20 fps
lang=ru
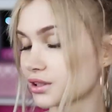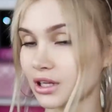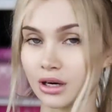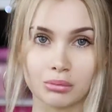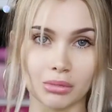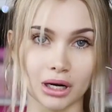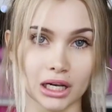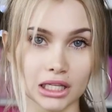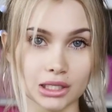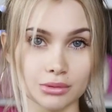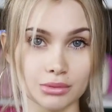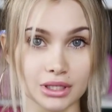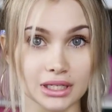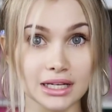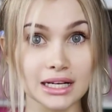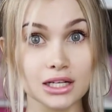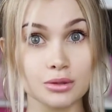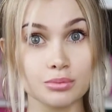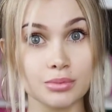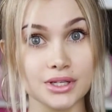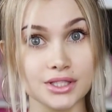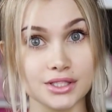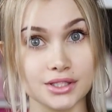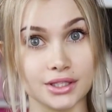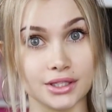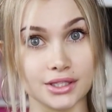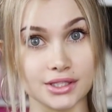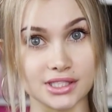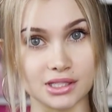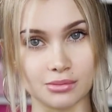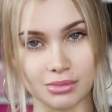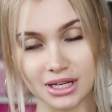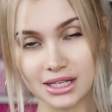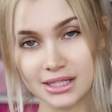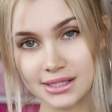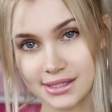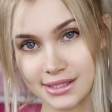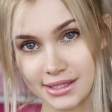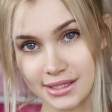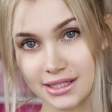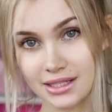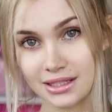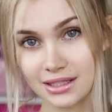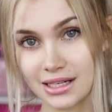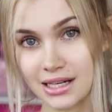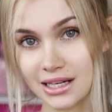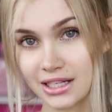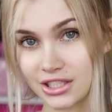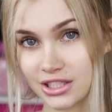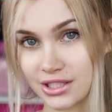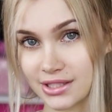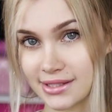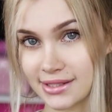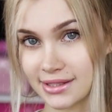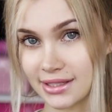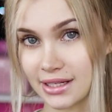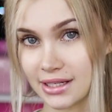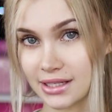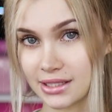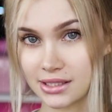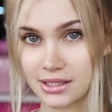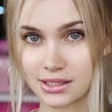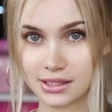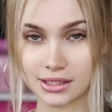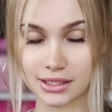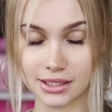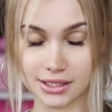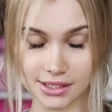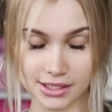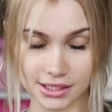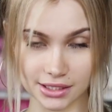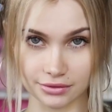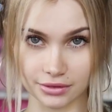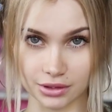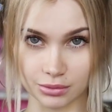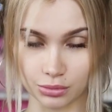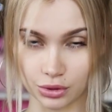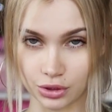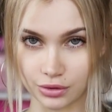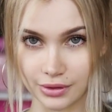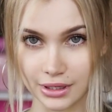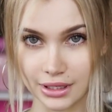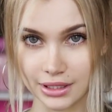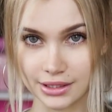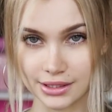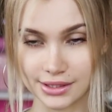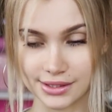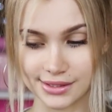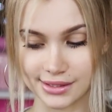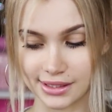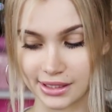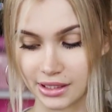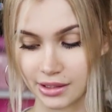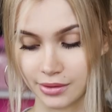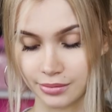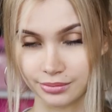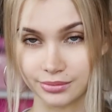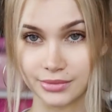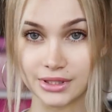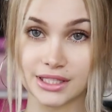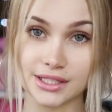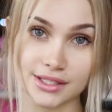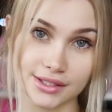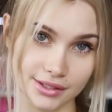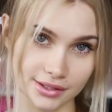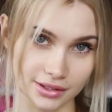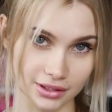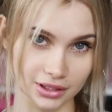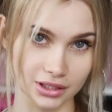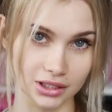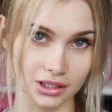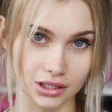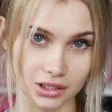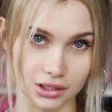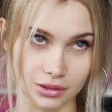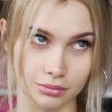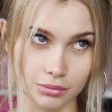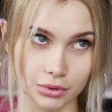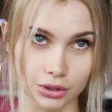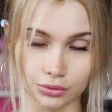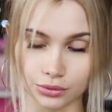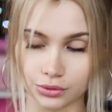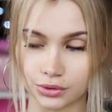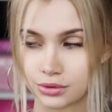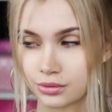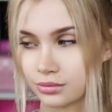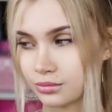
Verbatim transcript: нормальными, как быстро собраться и как же стать красивой буквально за несколько минут,